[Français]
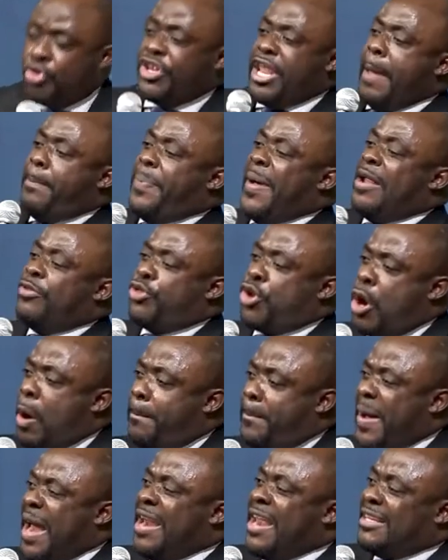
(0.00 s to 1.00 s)
Nous ne
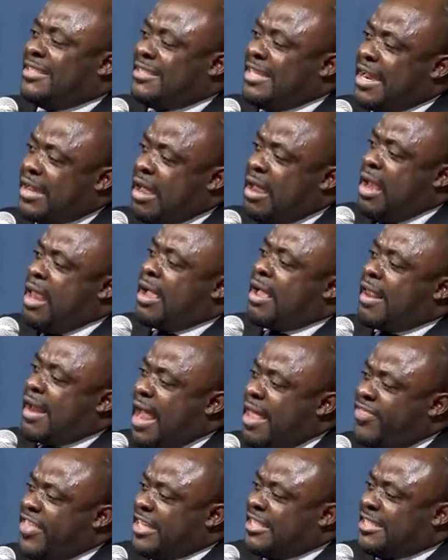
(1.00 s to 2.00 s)
dépendrons pas de ce que les
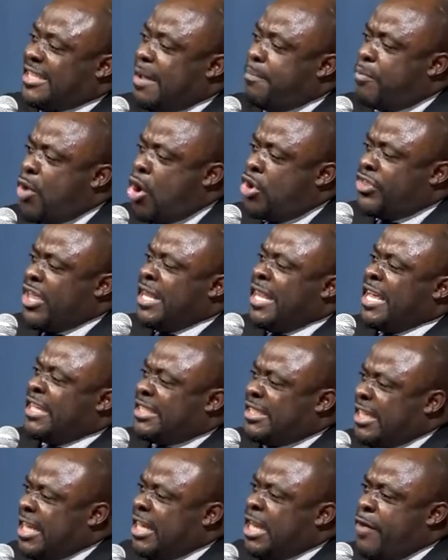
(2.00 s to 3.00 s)
grands de ce monde
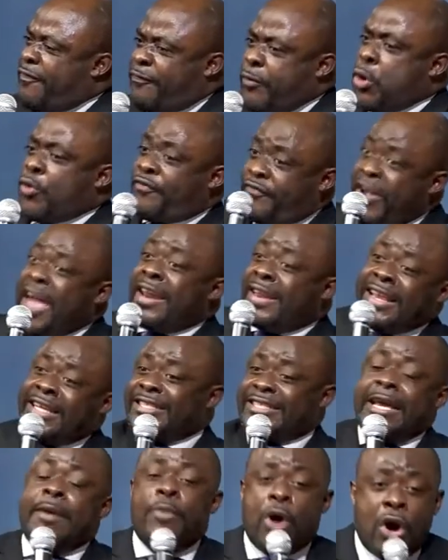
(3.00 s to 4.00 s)
décident pour faire
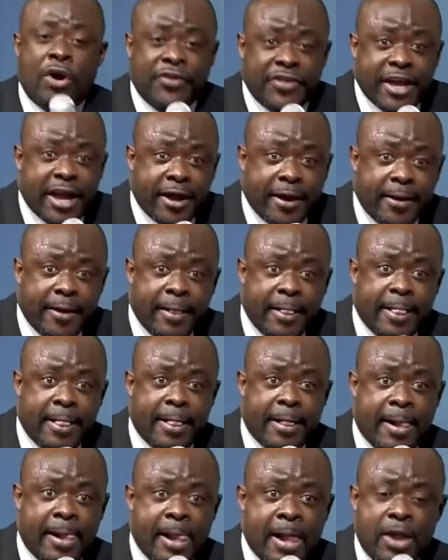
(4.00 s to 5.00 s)
de ce monde.
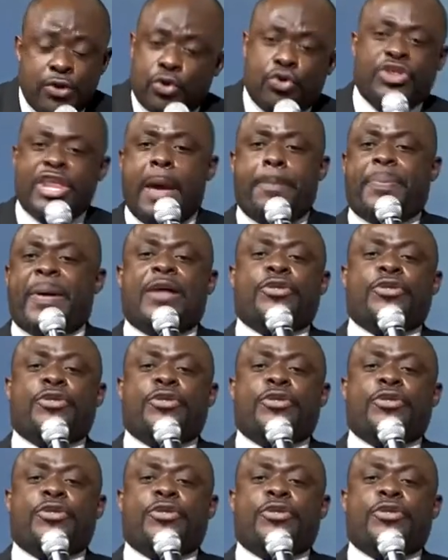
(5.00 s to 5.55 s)
Nous ne